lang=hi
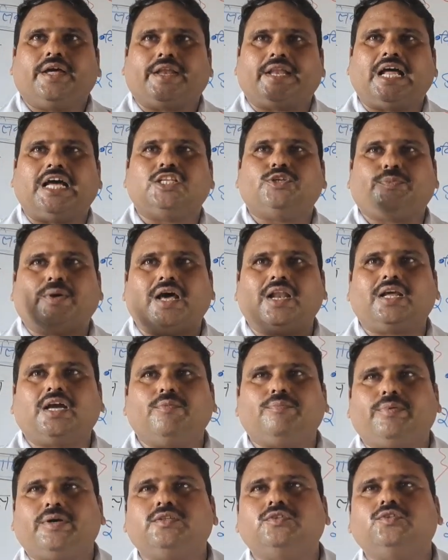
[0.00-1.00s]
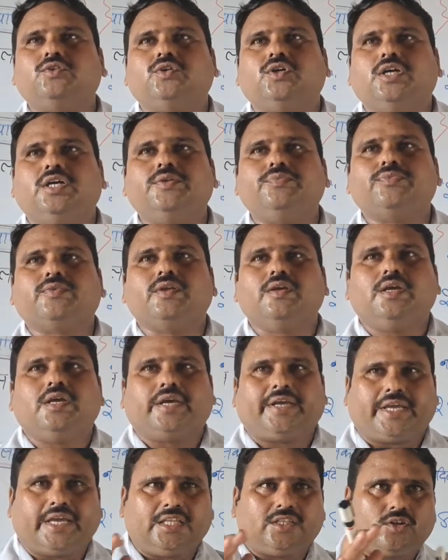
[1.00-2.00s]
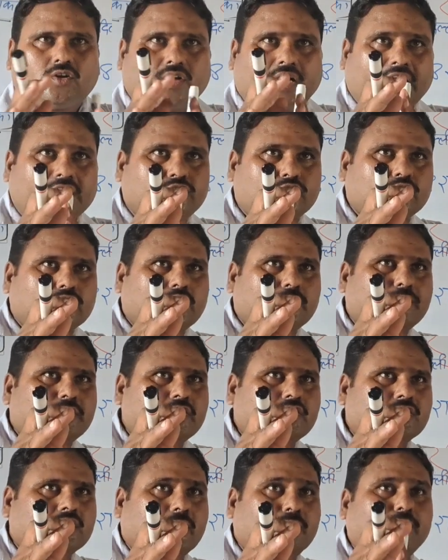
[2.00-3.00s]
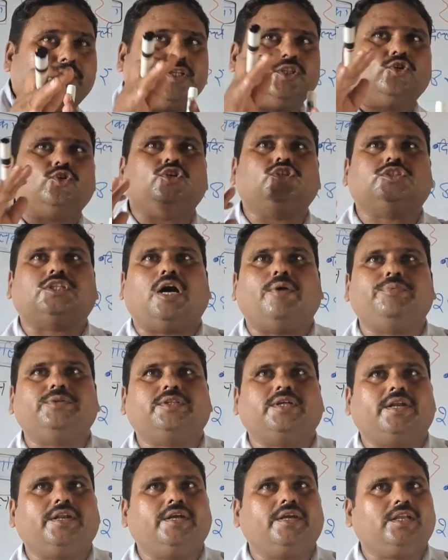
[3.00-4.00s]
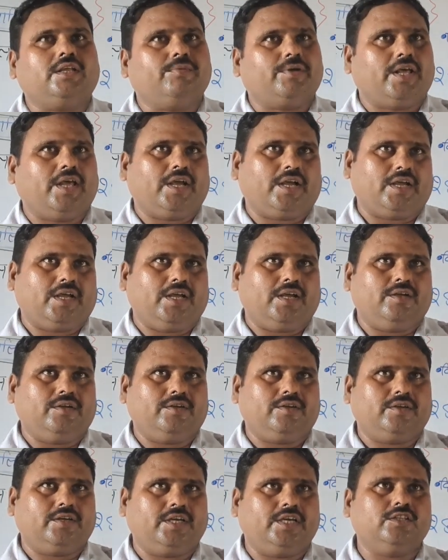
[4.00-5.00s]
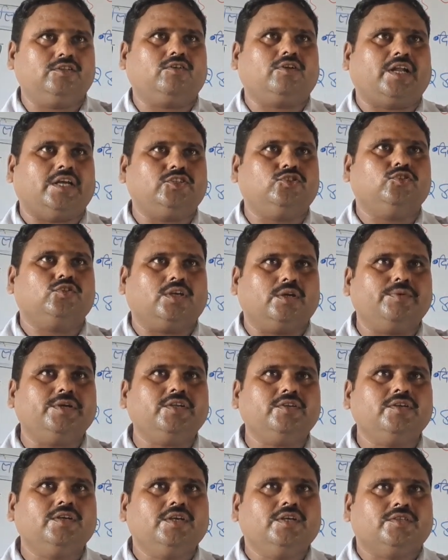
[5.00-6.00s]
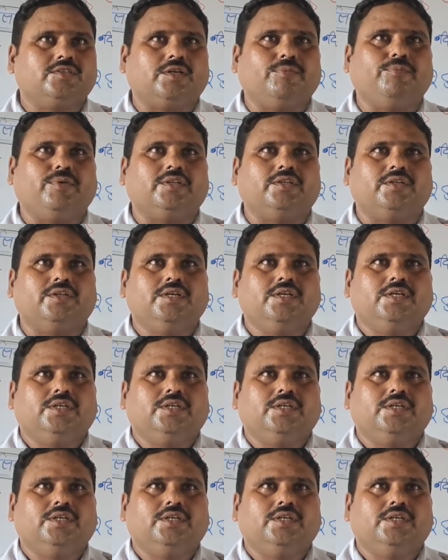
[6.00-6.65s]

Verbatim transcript: राज्यपाल का पद जो है केंद्र और राज्यों के बीच संबंध को स्थापित करने के लिए बनाया गया है केंद्र और राज्यों के बीच संबंध